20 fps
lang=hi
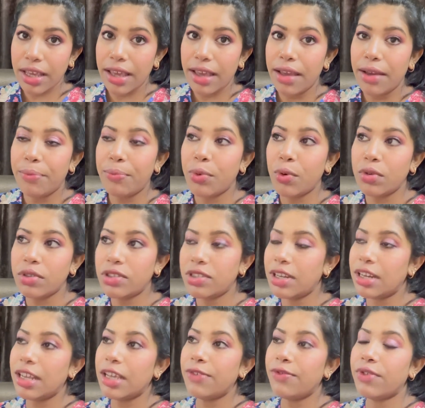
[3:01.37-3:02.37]
है पोस्ट
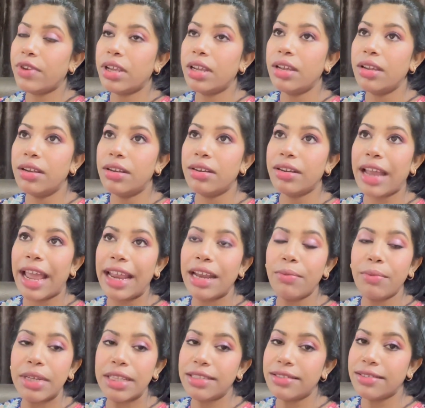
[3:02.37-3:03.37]
डिलीवरी
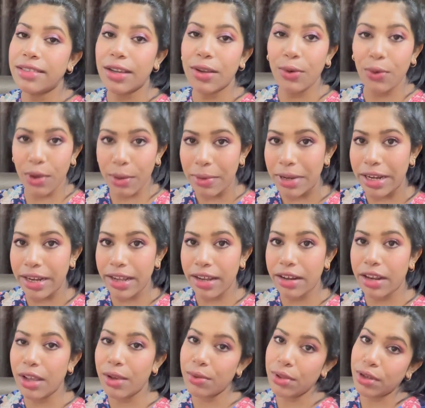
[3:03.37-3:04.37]
नाइन मंथ्स तक कोई ब्लीडिंग
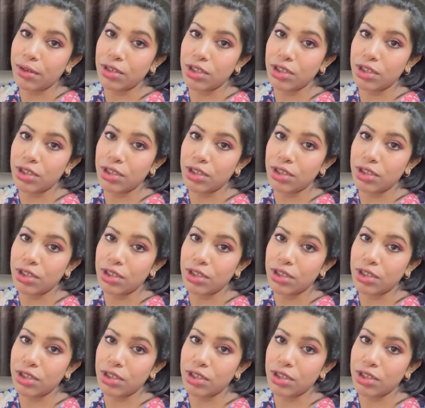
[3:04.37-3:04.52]
नहीं होती